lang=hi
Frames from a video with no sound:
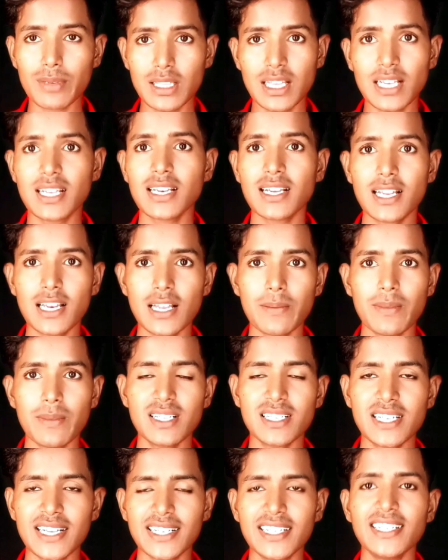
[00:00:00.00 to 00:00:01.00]
में देखने के लिए
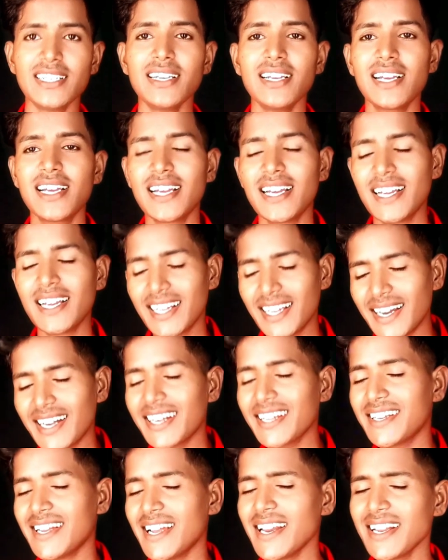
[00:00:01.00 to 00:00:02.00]
मिल जाएगी
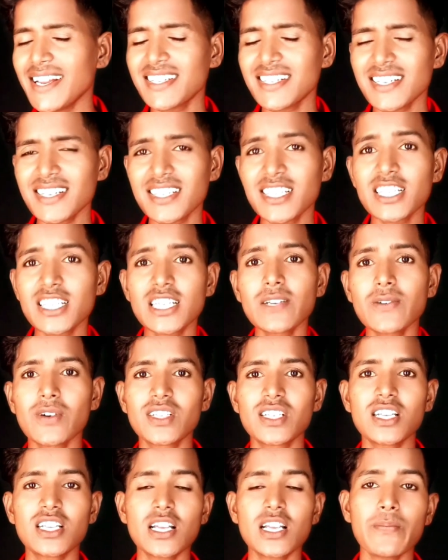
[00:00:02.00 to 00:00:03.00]
एंड ये रीज़न है जिसकी
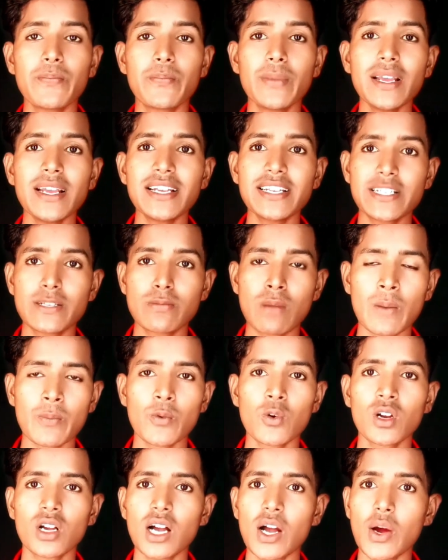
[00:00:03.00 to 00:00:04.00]
वजह से मैं इस
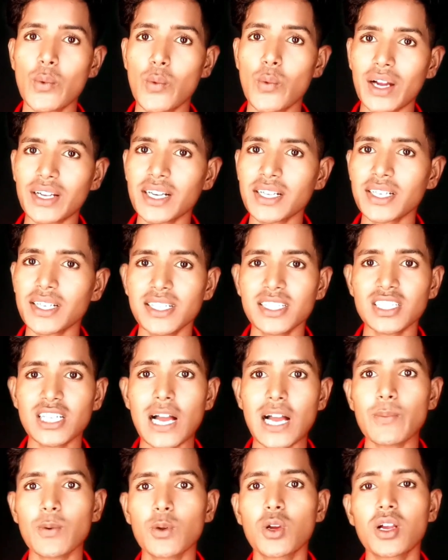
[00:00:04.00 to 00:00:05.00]
स्मार्टफोन का वाटर
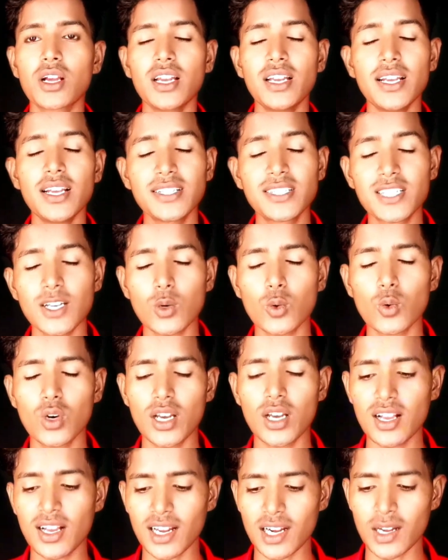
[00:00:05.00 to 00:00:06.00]
टेस्ट आप लोगों के लिए
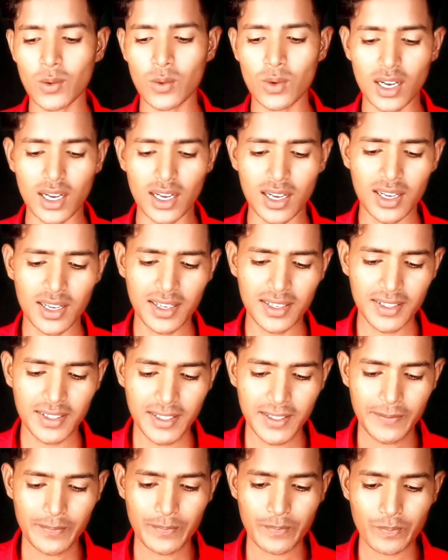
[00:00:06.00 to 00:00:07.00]
ज़रूर लेकर आऊँगा
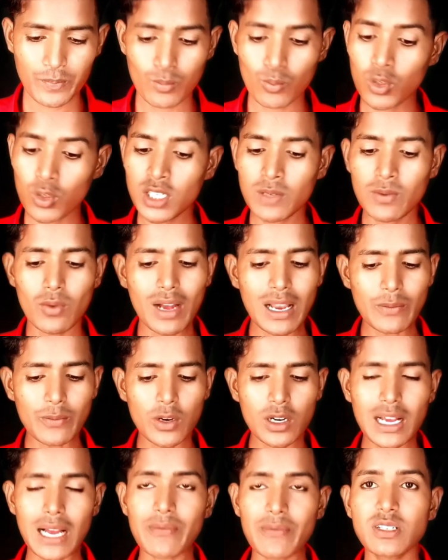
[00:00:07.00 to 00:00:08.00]
मुझे मोबाइल
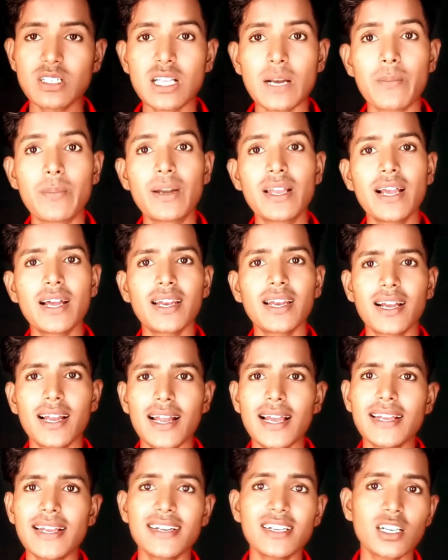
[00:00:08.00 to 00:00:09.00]
फ़ोन काफ़ी ज़्यादा बढ़िया लग
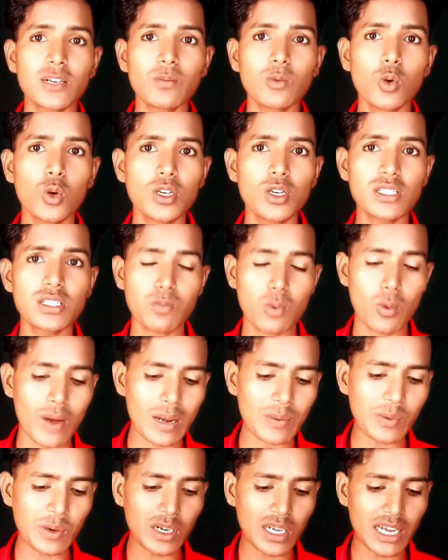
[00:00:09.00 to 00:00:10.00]
रहा है एंड हम लोग इस
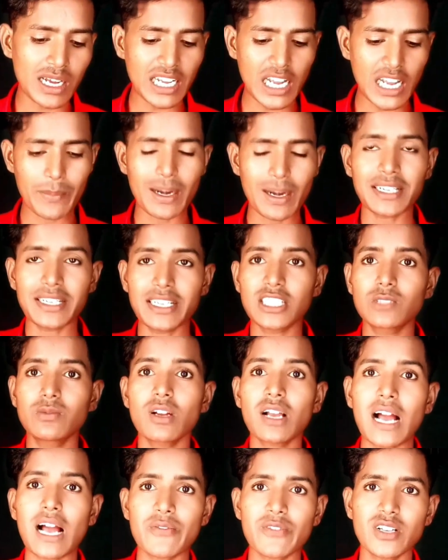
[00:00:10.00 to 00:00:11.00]
मोबाइल फ़ोन का कैमरा टेस्ट
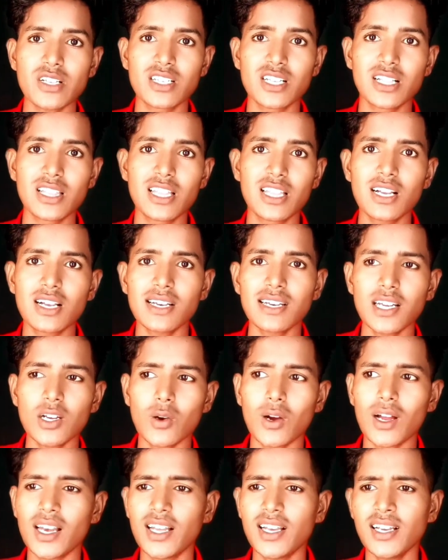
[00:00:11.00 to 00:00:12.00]
भी काफ़ी जल्दी करने
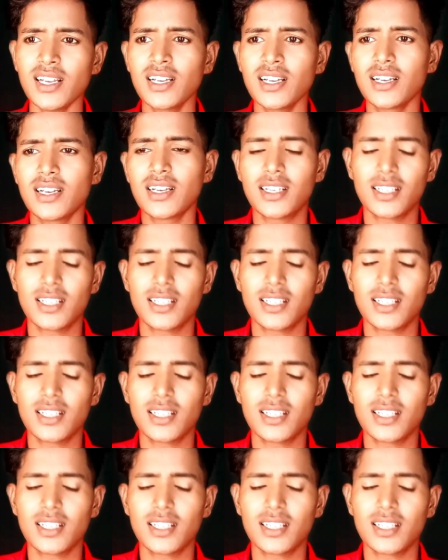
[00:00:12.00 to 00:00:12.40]
वाले हैं